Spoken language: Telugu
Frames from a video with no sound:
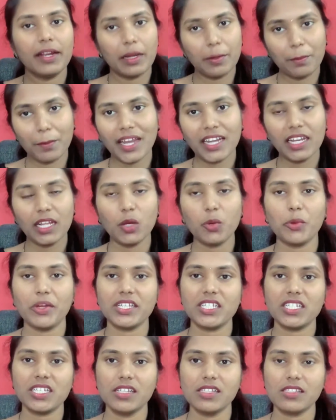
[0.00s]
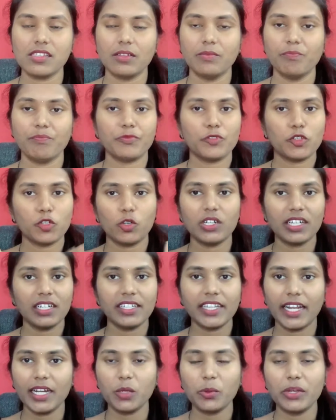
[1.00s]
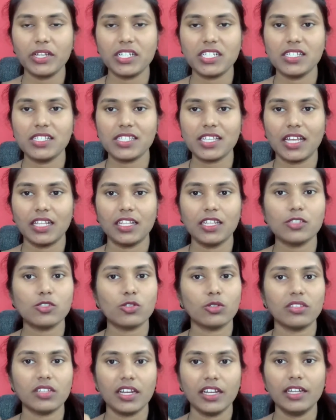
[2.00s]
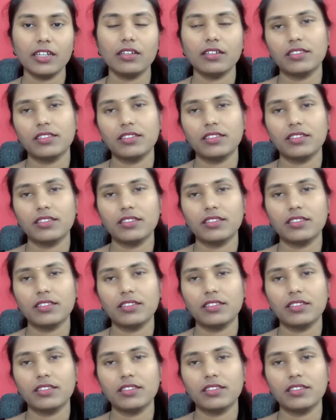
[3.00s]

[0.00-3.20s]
రిమైనింగ్ క్వశ్చన్స్ టోటల్ టెన్ క్వశ్చన్స్ కదా సో త్రీ